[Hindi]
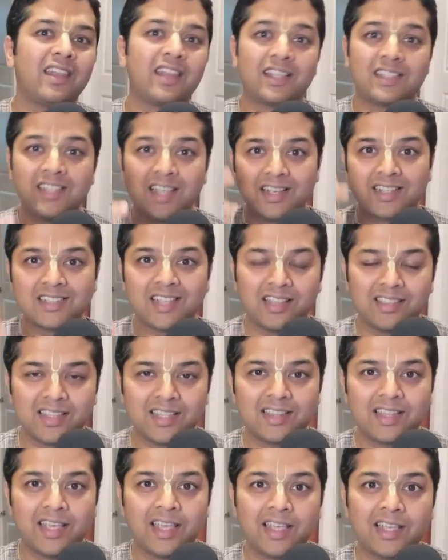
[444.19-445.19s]
रसिक संत
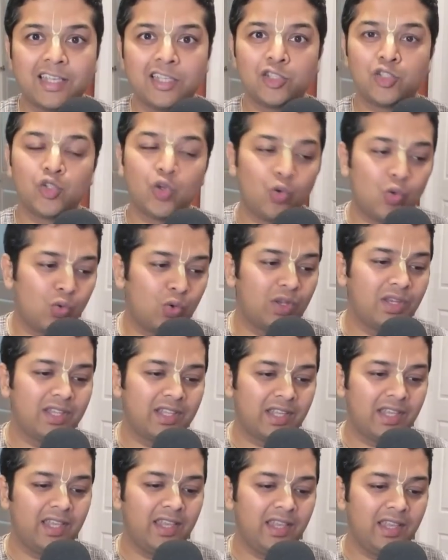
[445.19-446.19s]
थे कि जो
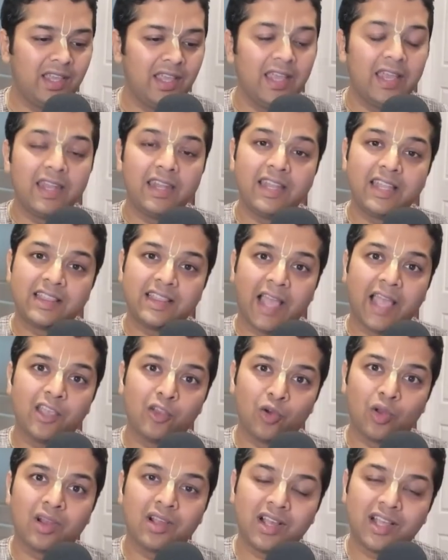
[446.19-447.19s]
उनकी निताई
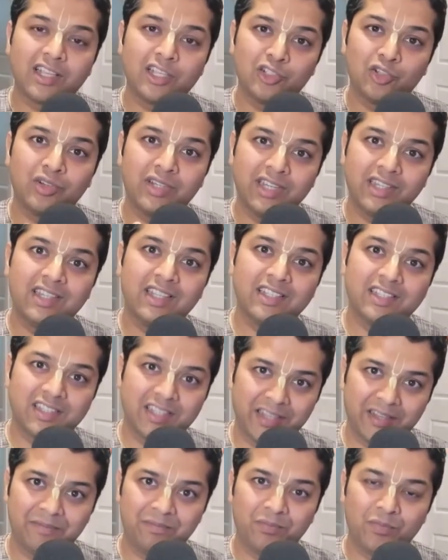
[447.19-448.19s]
गोरंगा की जो डिटीज़
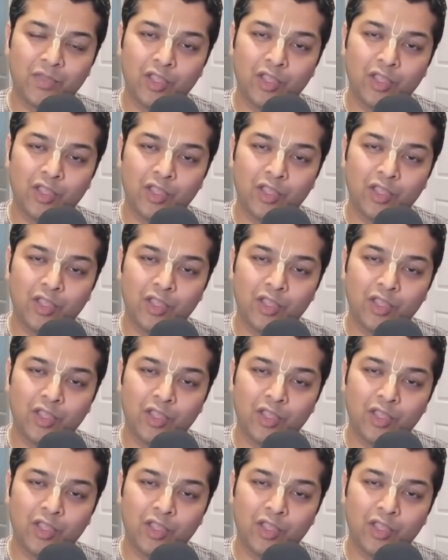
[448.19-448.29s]
थी